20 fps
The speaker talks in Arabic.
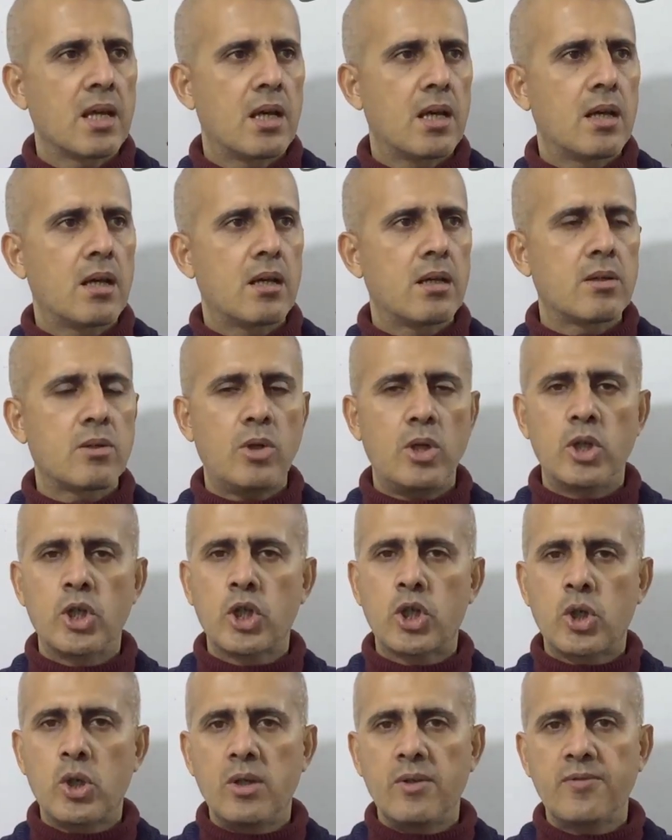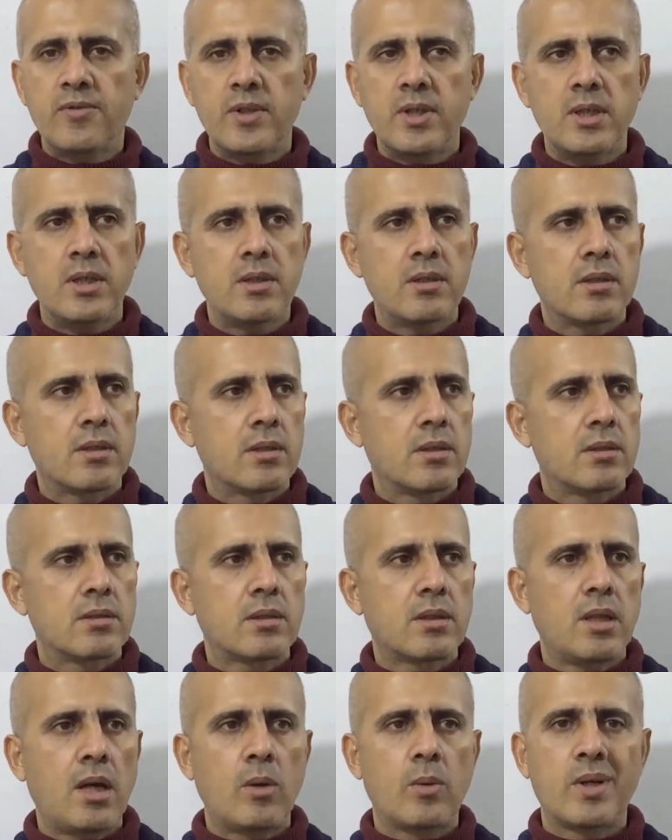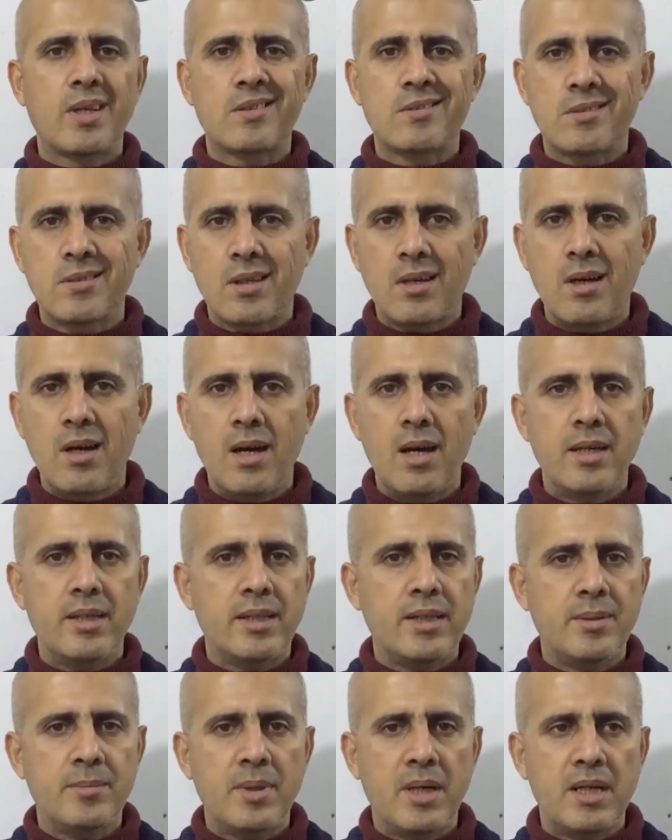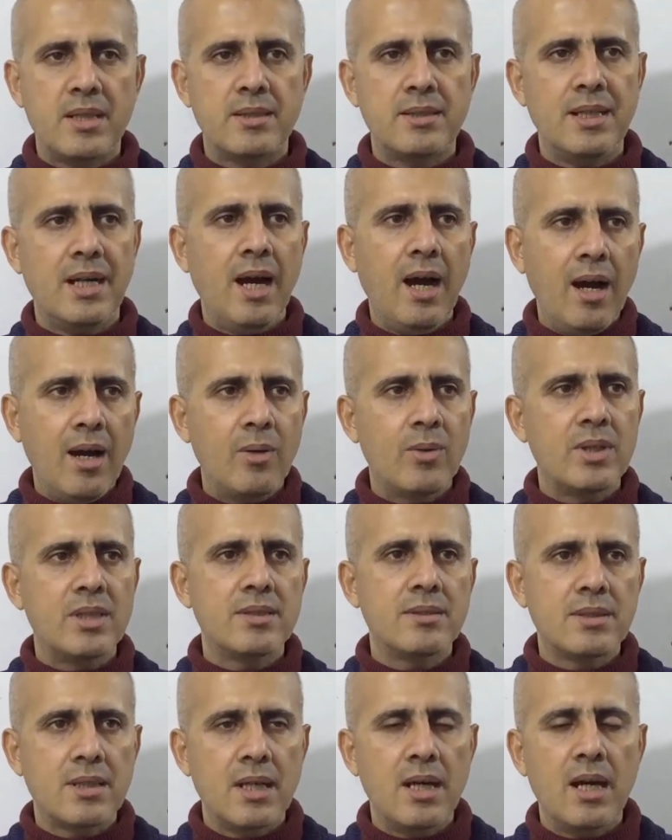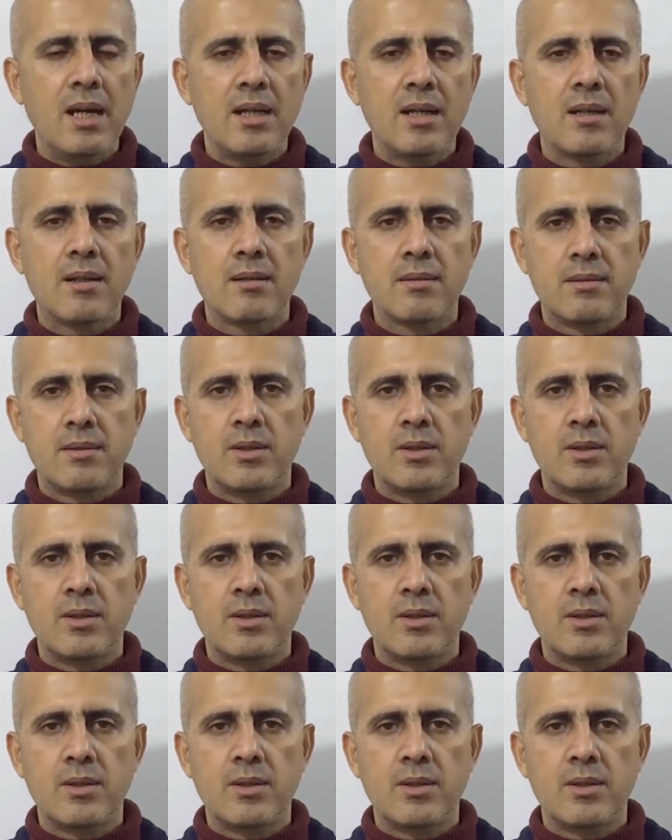آه، يروح للكوفي آه، يطلع ويا اصدقائه يحب هذه حاول انت هاي